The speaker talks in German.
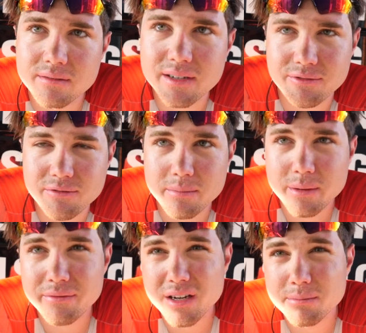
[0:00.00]
weil von
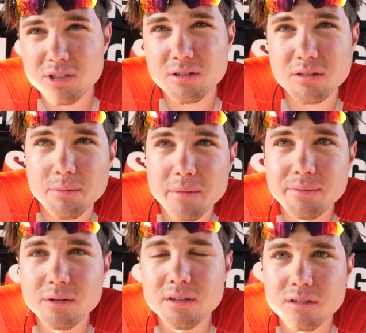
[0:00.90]
Bave habe ich schon noch
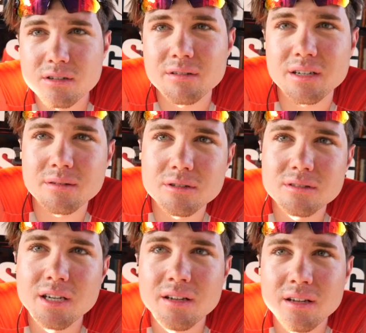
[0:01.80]
mehr wie so
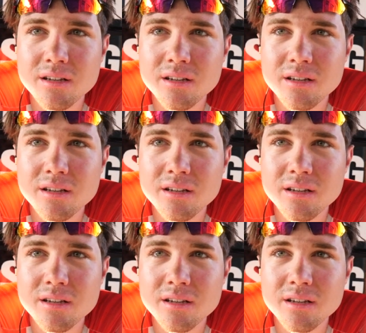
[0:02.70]
Quaramont